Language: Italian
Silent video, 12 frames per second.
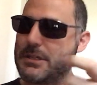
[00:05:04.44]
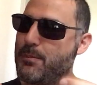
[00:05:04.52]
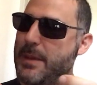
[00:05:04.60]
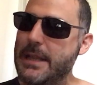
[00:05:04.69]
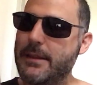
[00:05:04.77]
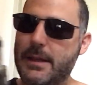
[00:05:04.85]
la
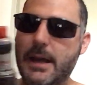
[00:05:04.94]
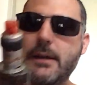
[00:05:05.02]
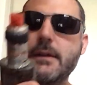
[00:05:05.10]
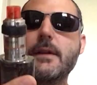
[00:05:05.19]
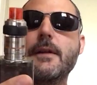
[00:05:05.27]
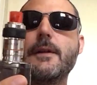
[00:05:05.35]

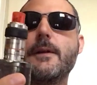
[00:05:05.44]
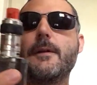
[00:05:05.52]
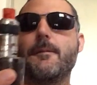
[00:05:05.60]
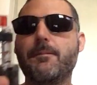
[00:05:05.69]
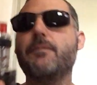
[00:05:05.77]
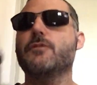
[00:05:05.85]
spinta,
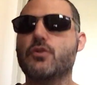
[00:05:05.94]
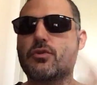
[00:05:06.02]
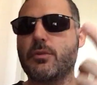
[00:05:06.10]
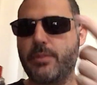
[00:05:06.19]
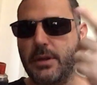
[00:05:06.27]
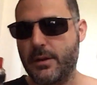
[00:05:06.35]

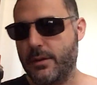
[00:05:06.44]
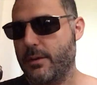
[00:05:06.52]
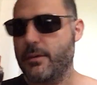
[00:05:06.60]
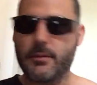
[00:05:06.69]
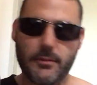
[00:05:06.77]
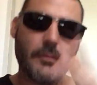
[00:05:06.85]
giusto per...
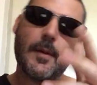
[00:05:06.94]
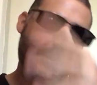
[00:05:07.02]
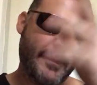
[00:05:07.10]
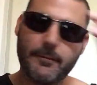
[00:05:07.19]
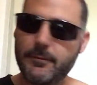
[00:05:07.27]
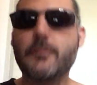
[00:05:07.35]
Eh,
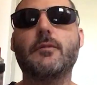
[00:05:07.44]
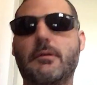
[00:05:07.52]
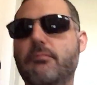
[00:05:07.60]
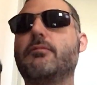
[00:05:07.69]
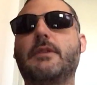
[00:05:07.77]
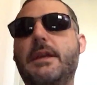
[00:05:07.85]
vabbè,
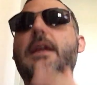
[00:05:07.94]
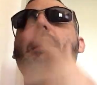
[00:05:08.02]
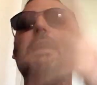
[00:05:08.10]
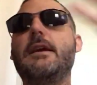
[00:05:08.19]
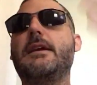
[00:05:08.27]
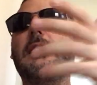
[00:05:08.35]

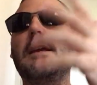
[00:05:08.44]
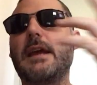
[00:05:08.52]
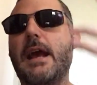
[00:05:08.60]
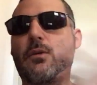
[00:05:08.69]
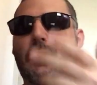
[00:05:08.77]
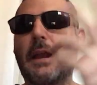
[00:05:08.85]
chi, chi
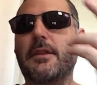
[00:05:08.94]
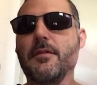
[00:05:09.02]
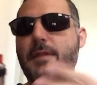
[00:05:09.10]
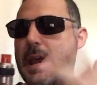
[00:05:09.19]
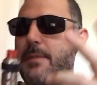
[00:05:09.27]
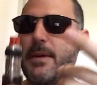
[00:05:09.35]
è un hard
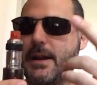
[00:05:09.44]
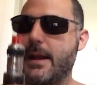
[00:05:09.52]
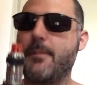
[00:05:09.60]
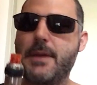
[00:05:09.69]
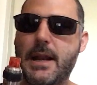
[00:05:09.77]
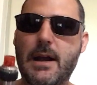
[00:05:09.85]
vapor
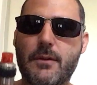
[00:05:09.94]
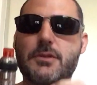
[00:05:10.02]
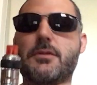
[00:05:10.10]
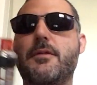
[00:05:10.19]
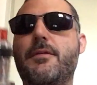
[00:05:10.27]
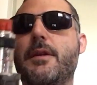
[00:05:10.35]
capirà
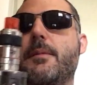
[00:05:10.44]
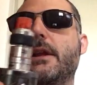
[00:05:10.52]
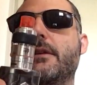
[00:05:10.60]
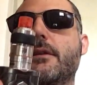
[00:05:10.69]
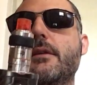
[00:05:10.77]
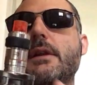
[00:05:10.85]
questo
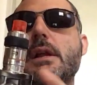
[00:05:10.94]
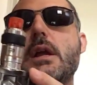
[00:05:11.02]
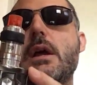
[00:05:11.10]
riferimento